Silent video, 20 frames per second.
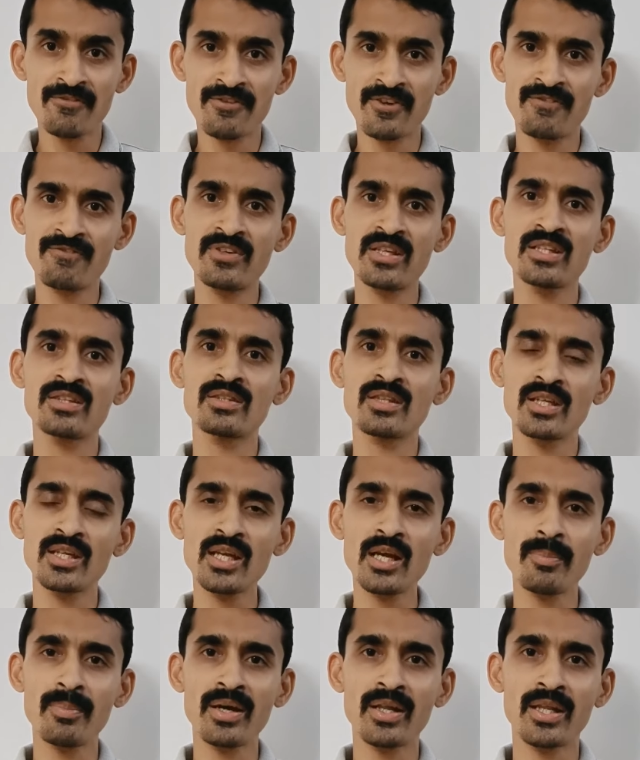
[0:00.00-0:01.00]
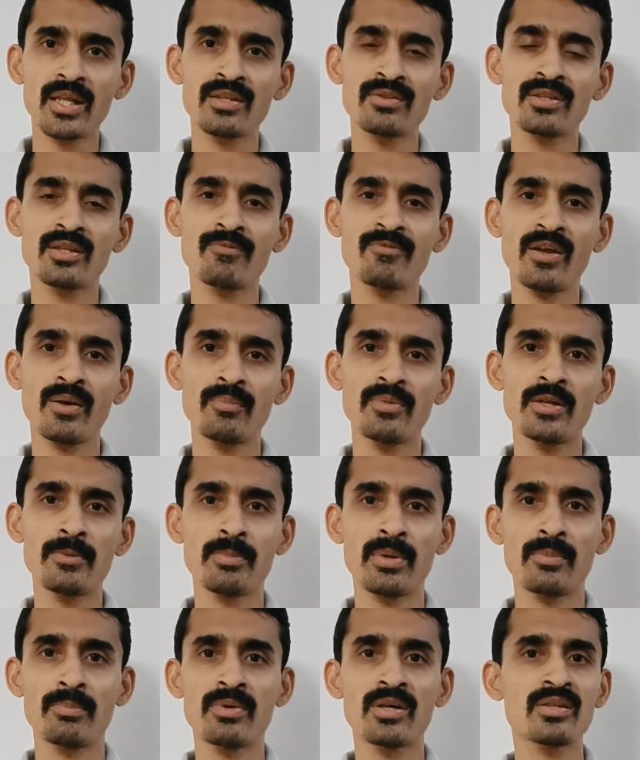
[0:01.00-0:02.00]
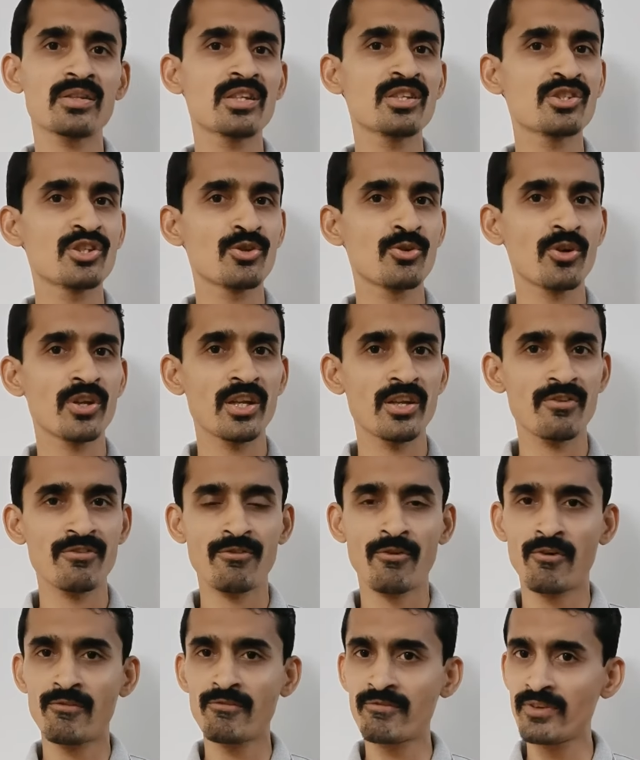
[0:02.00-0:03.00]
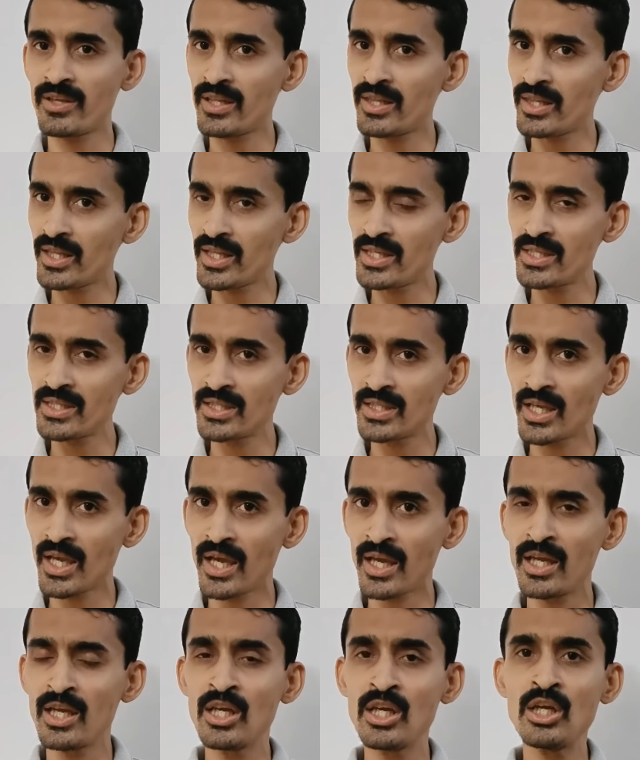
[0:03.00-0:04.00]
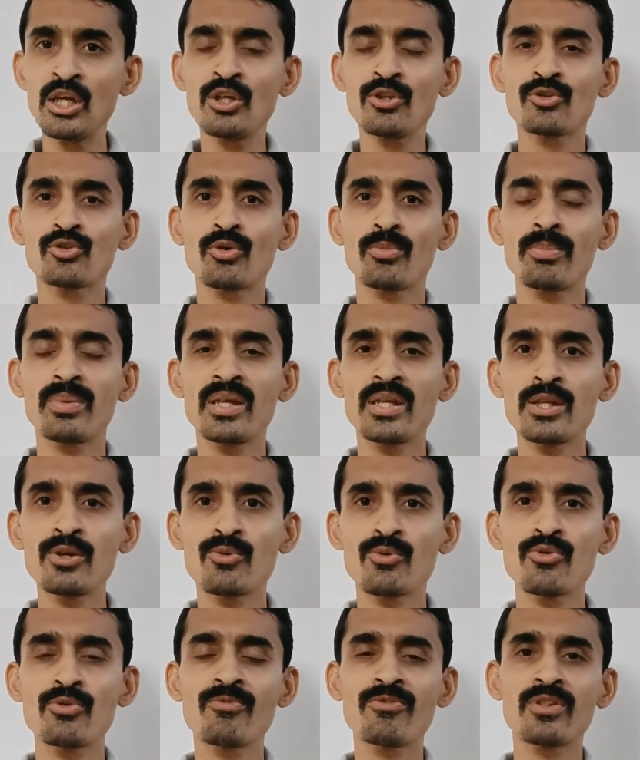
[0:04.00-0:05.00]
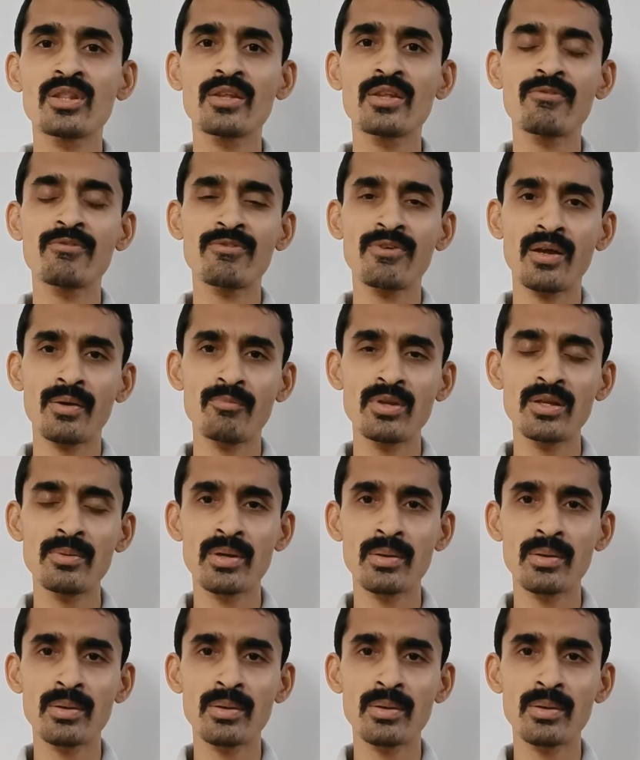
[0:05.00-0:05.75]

53 हमारे ऐसे फैमिली मेम्बर्स हैं जिन्होंने फॉर्म फिल नहीं किया है तो मेरी उनसे फैमिली